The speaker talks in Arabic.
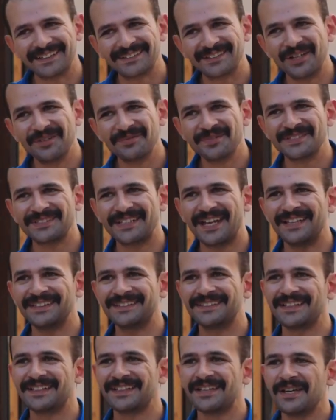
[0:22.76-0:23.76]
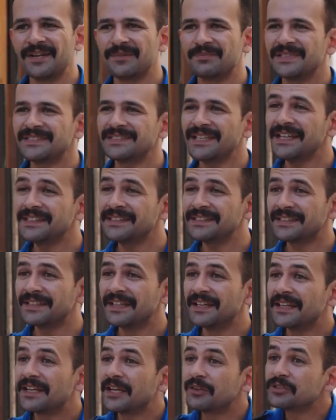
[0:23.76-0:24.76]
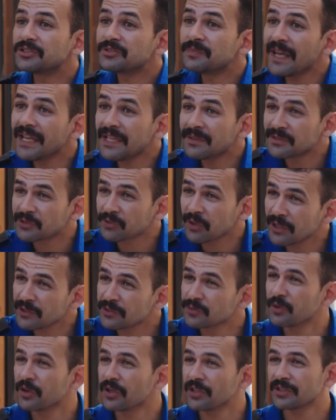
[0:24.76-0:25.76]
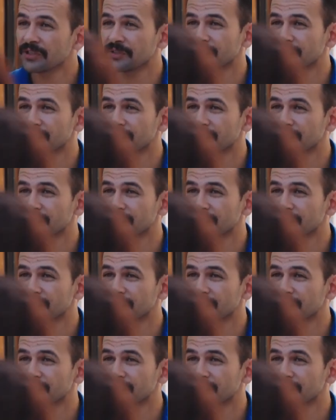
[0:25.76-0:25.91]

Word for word: تحت امر سعادتك بس يعني لو تسمح لي بسؤال صغير